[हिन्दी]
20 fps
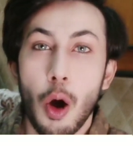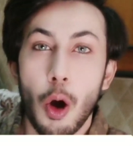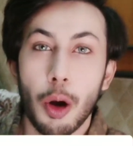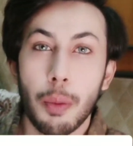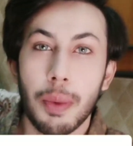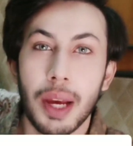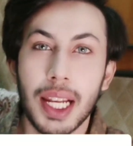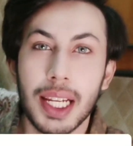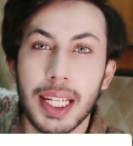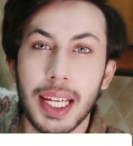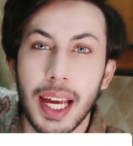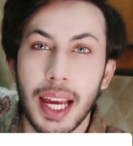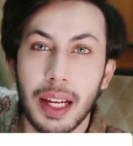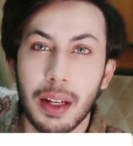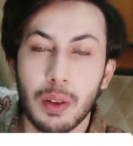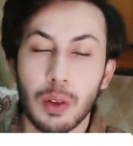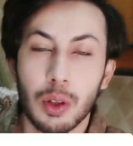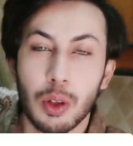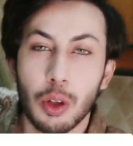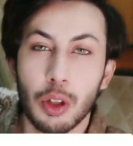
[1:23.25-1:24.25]
और बेल के
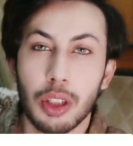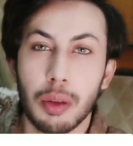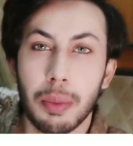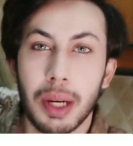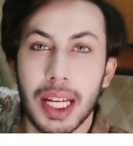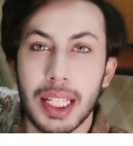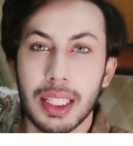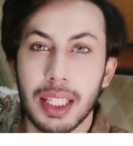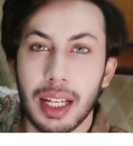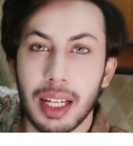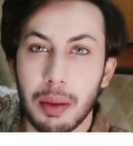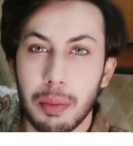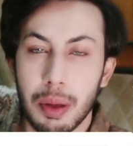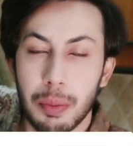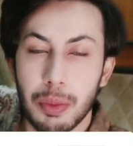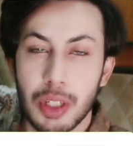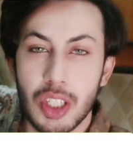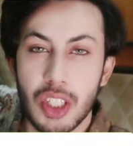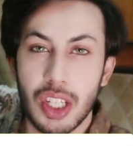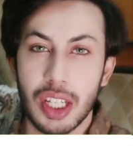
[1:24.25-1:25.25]
आइकॉन को दबाएं ताकि मैं
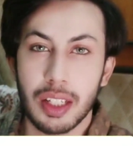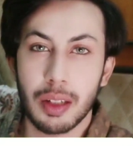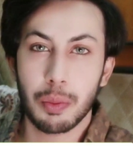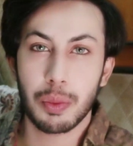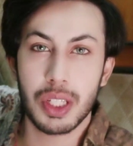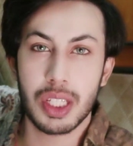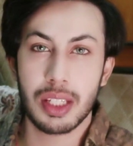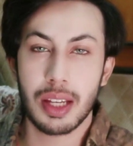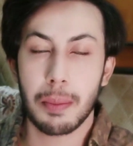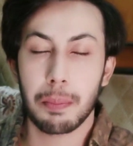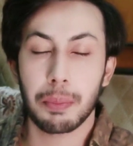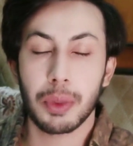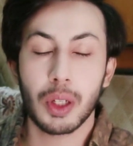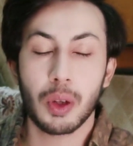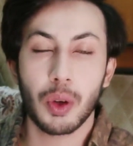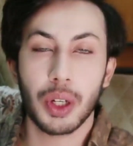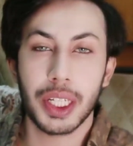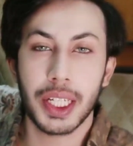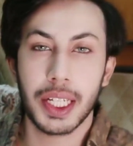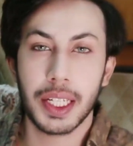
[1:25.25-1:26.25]
अपने चैनल पर जब भी
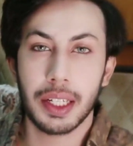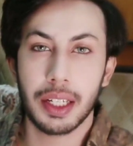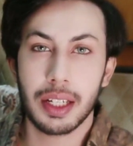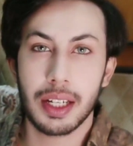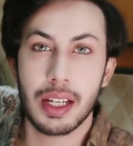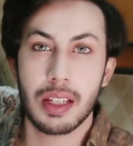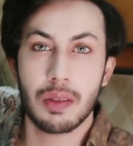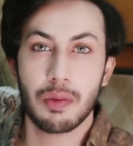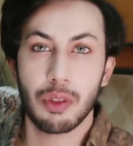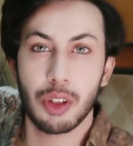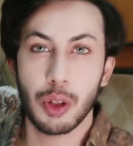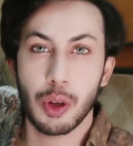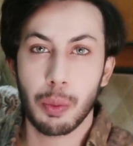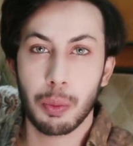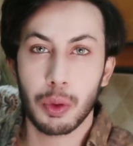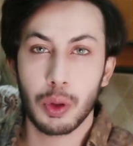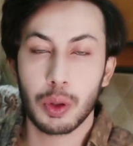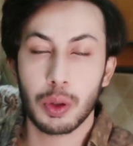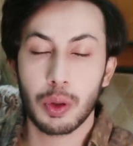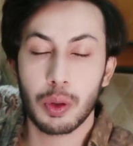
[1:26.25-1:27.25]
कोई नई लेटेस्ट वीडियो
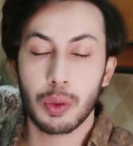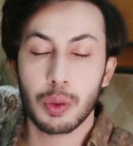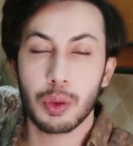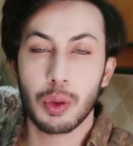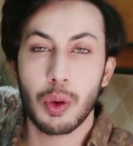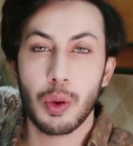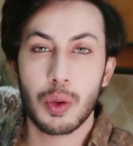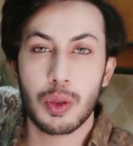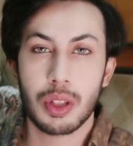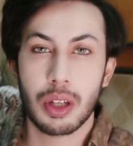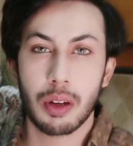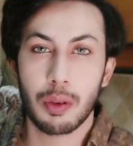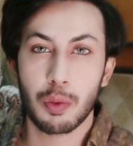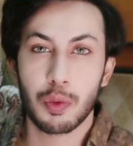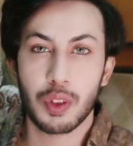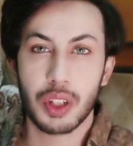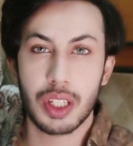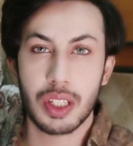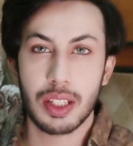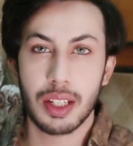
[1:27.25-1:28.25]
अपलोड करूँ तो उसका
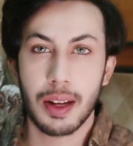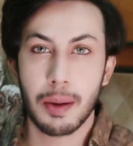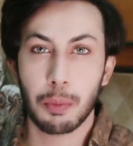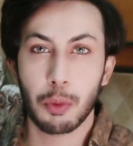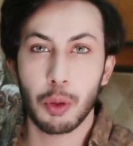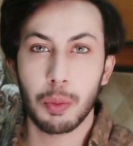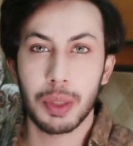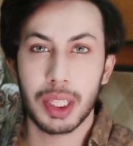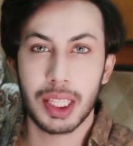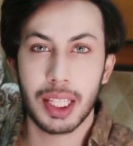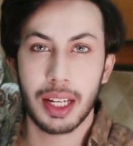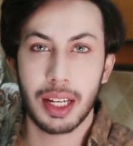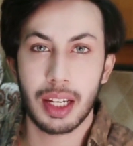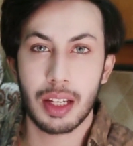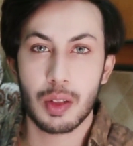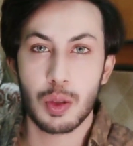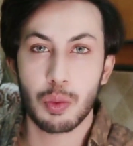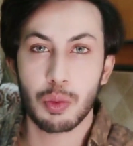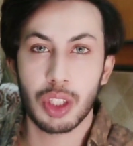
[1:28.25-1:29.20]
नोटिफिकेशन आपको मिलता रहे